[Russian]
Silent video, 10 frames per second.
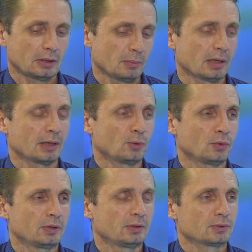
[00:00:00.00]
там
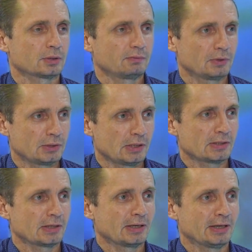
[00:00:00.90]
огороды, живность
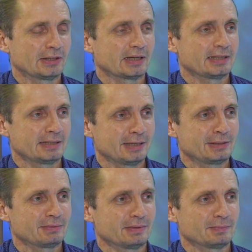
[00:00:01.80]
есть какая-то,
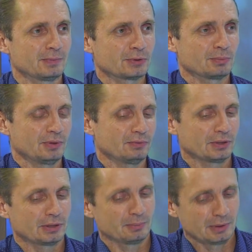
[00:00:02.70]
хозяйство, может быть,
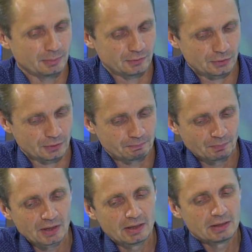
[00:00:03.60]
вот это было бы все
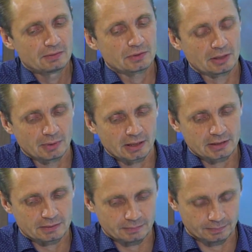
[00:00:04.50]
в самый раз,